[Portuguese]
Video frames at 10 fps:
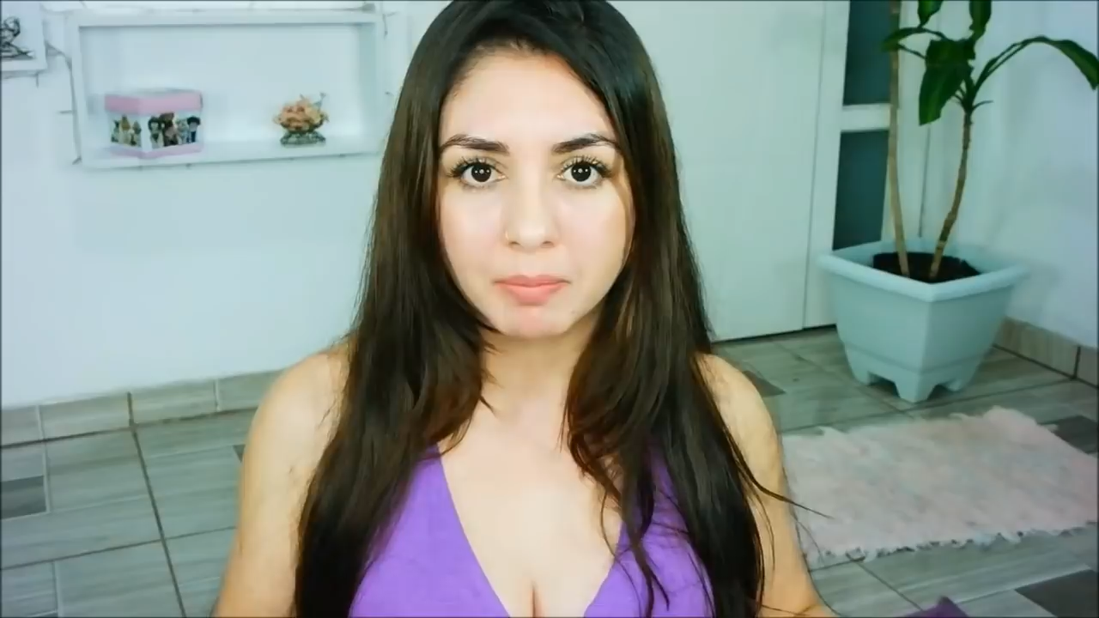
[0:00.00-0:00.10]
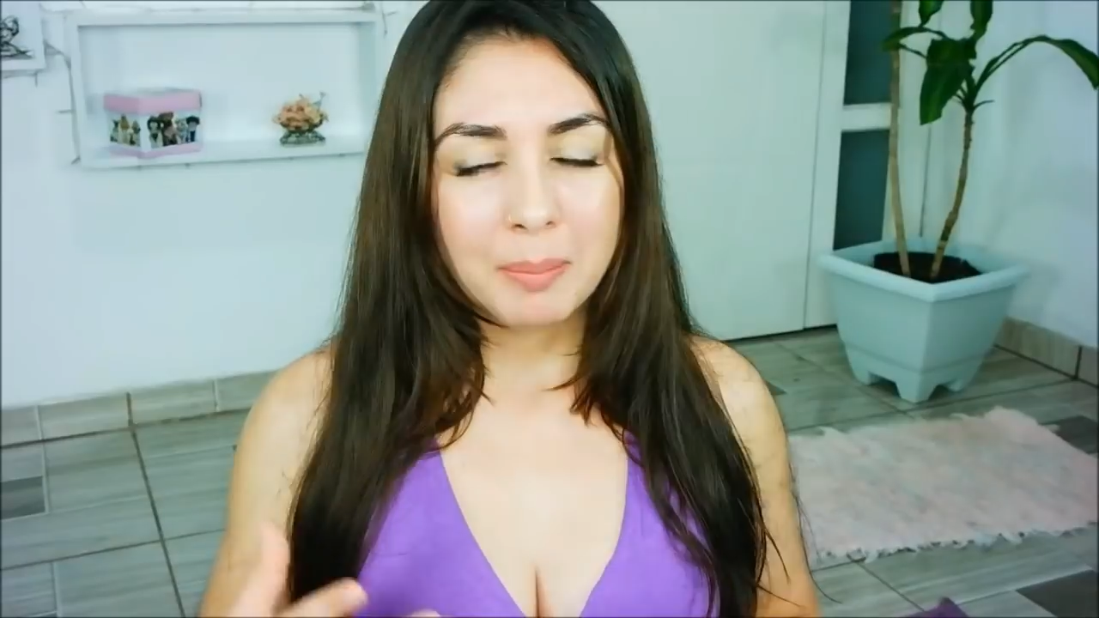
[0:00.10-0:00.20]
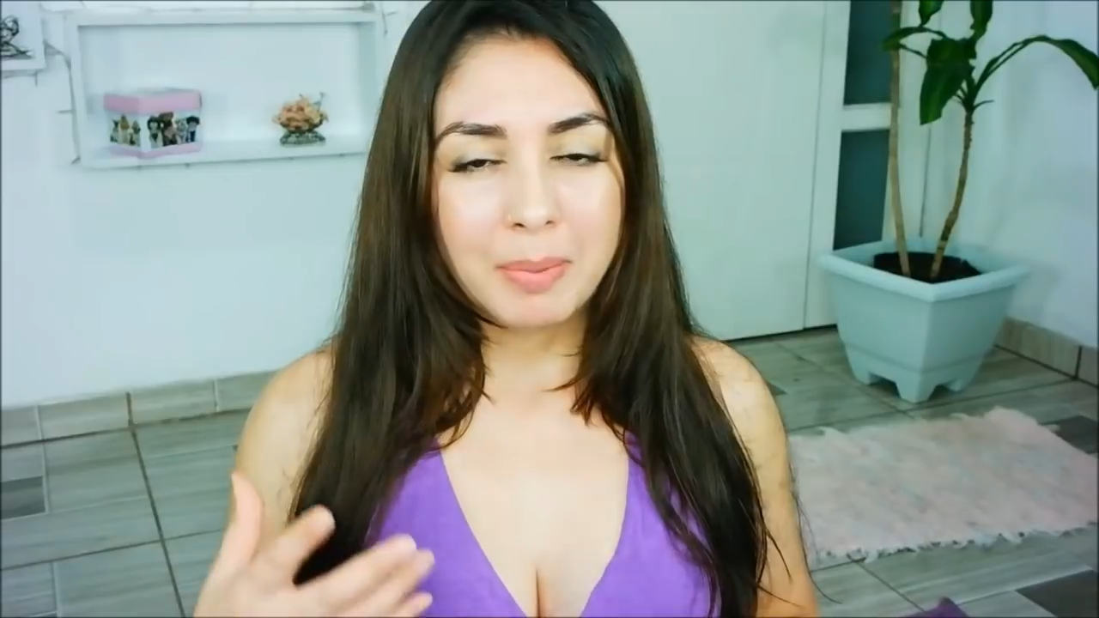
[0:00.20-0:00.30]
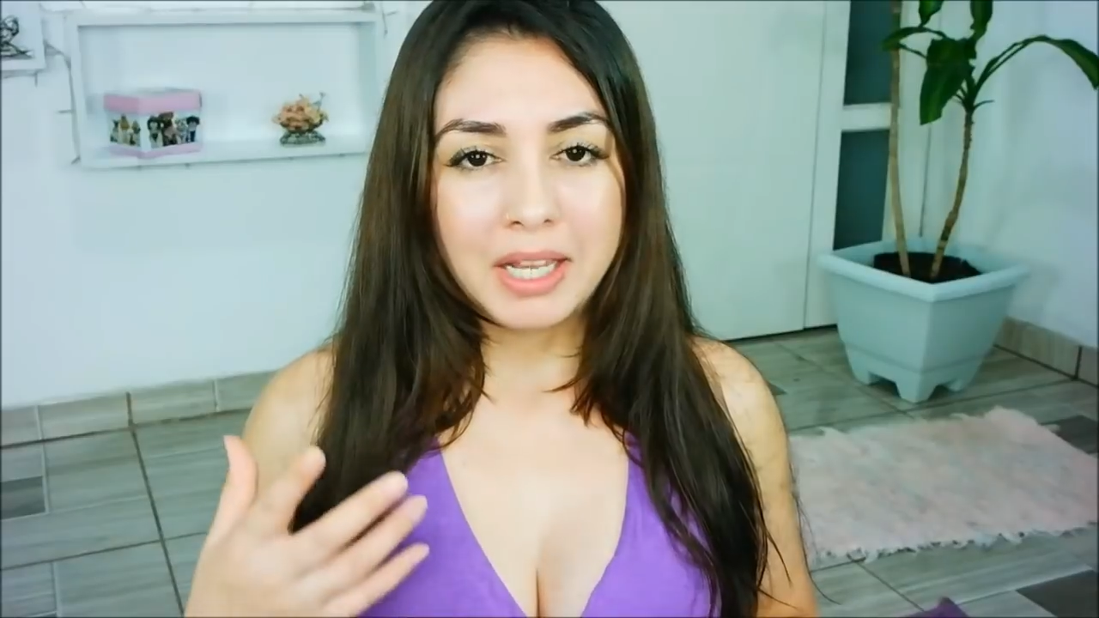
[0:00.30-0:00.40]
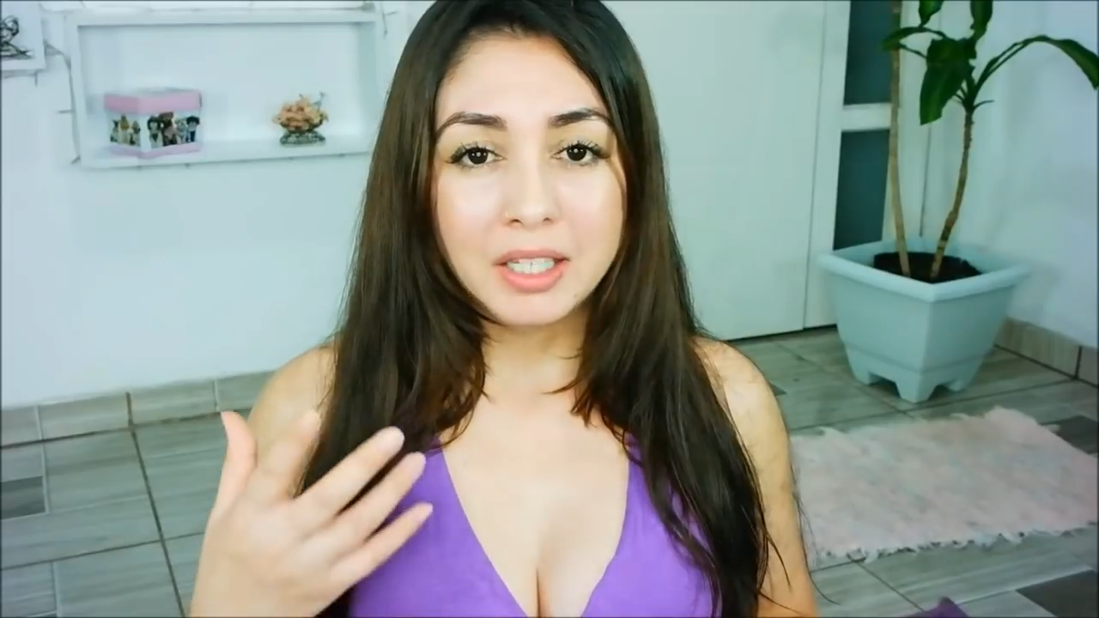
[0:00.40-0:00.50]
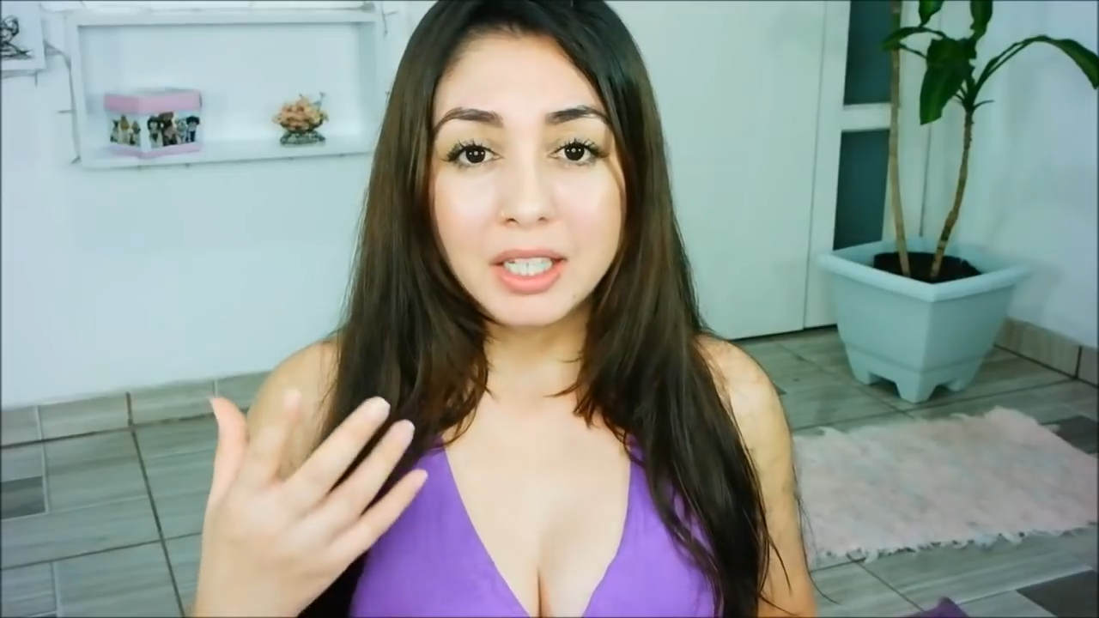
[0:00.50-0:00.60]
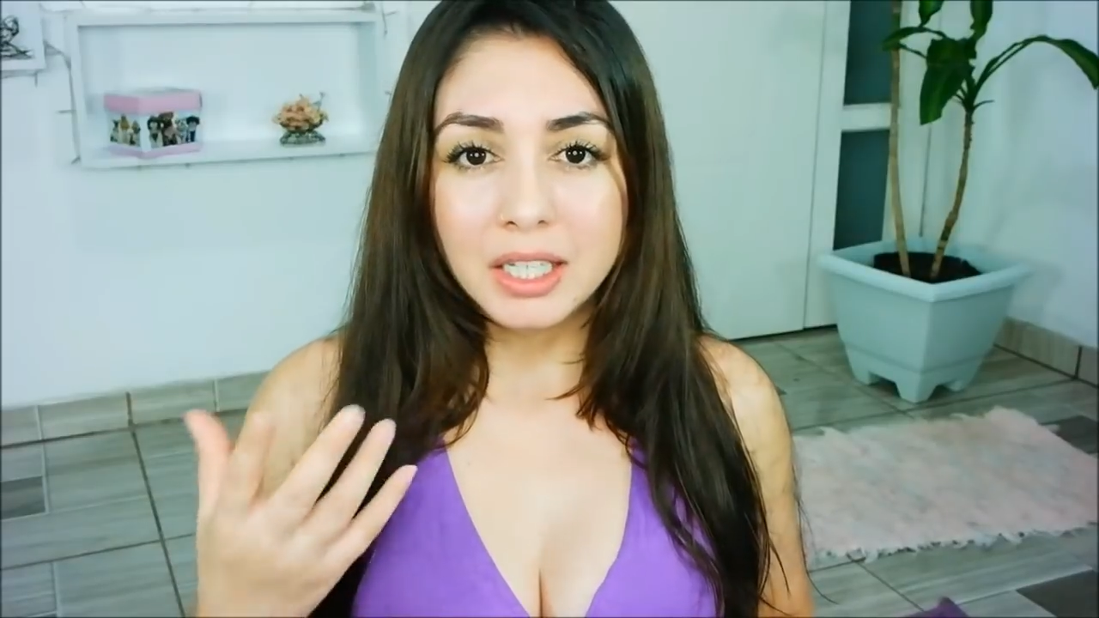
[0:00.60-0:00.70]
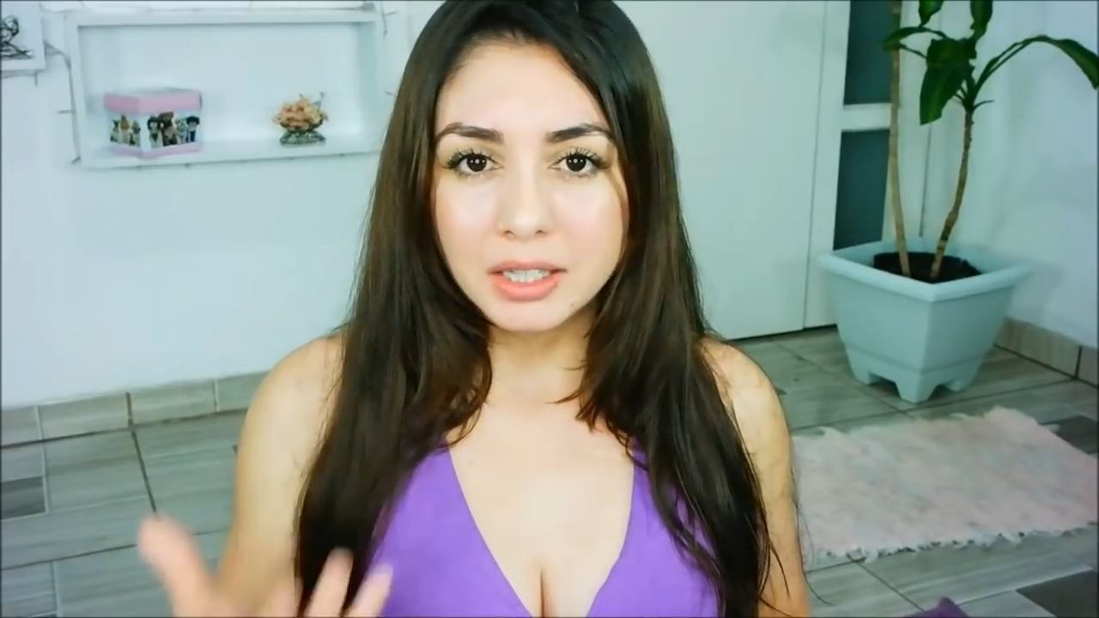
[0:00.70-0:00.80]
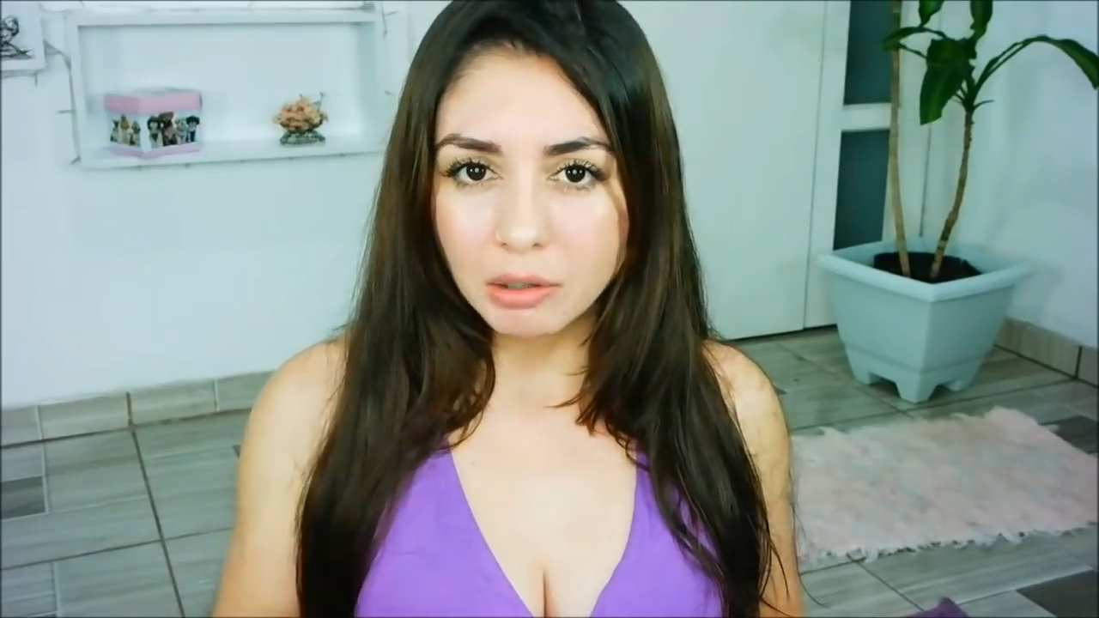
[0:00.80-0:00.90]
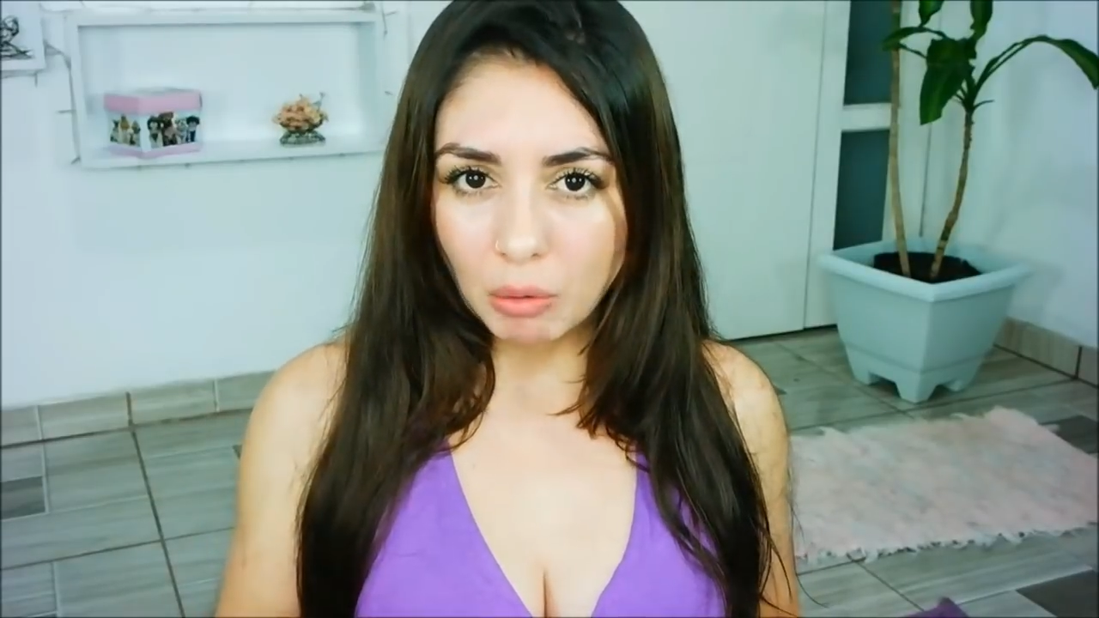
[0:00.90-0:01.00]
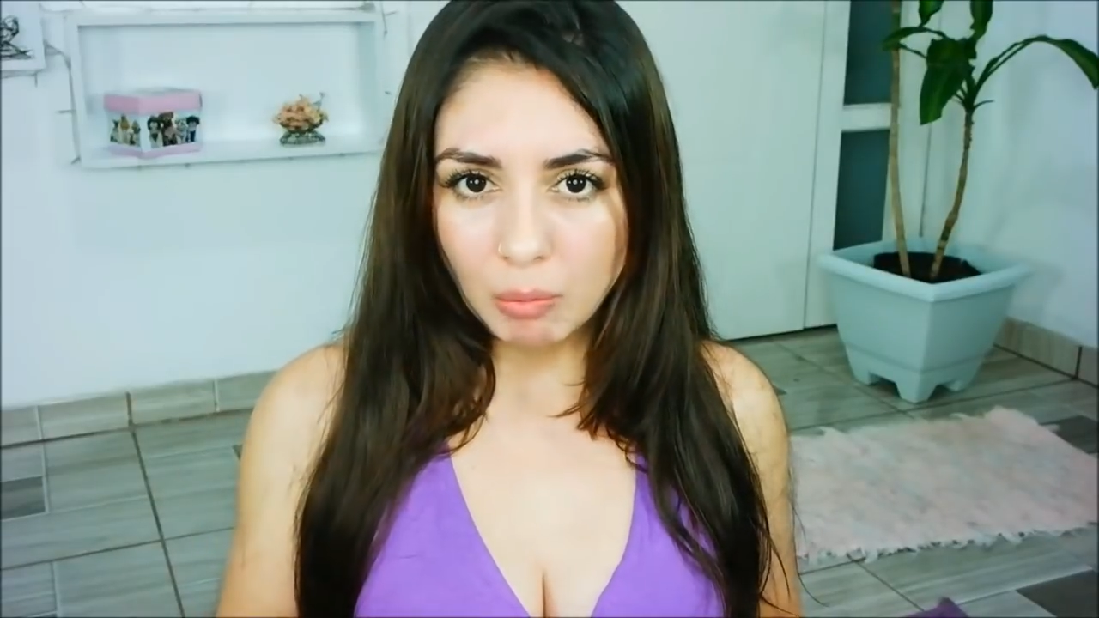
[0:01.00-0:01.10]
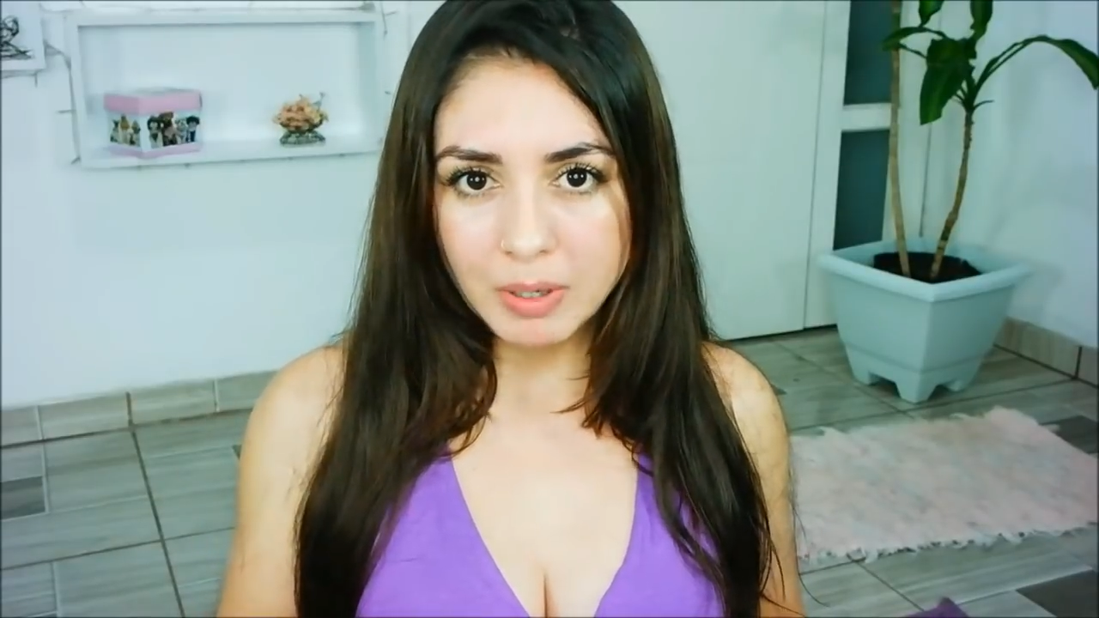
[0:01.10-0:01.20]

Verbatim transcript: A pele irrita com